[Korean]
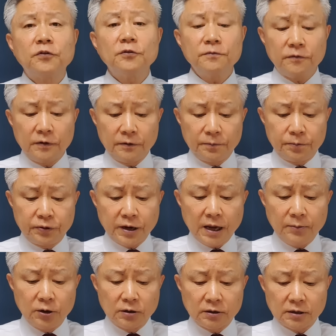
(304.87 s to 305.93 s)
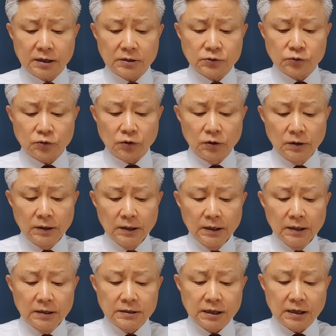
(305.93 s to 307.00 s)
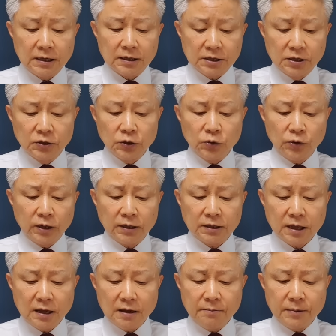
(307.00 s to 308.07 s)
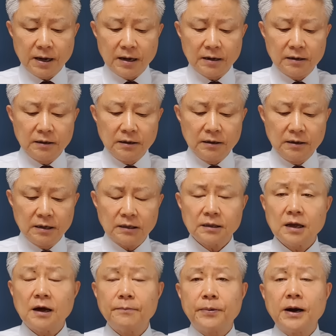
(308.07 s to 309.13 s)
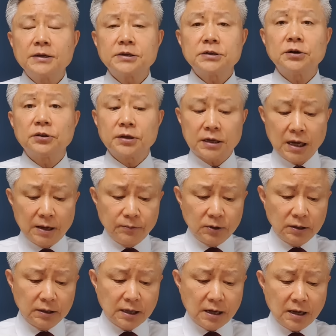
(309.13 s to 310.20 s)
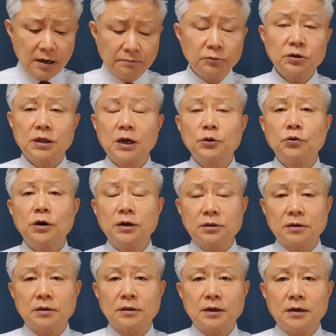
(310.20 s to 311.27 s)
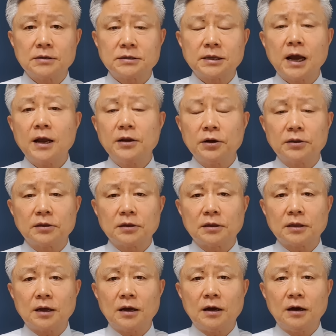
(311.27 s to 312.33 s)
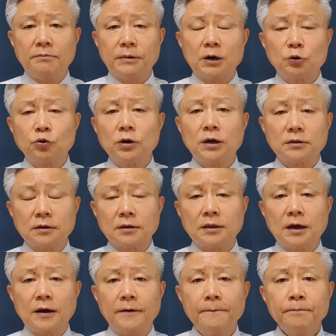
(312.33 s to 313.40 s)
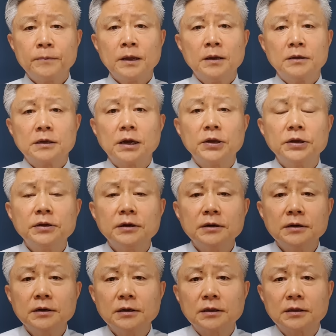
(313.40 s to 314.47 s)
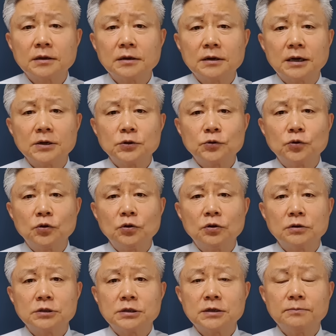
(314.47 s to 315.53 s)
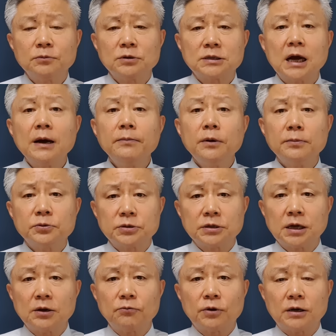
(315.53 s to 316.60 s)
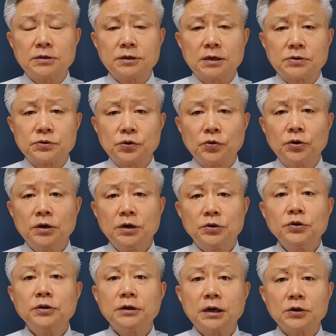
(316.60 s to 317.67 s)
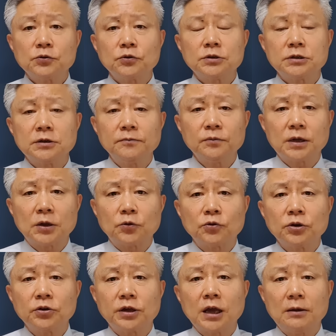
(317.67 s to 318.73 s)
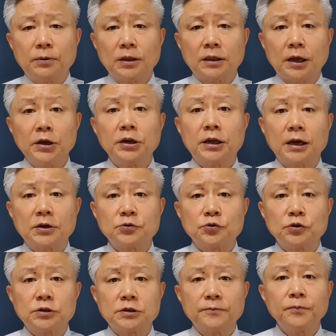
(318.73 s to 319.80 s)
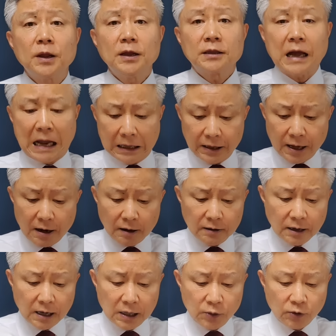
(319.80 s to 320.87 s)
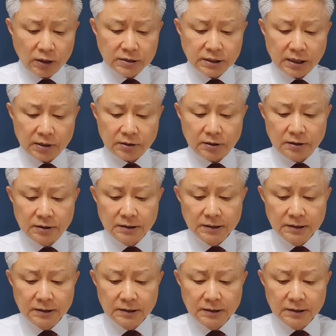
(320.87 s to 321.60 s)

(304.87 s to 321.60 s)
어, 프레임을 걸어가지고 자 경도했다, 말을 했다, 바지를 어떻게 입는다, 뭐 태도가 어떻다, 스타일이 어떻다, 말투가 어떻다 자 이런 것들을 가지고 지금 사법 처리하는 과정에서도 여기 가지고 지금 대통령 개입했다 이렇게 해가지고 지금 탄핵을 하려고 하는 세력들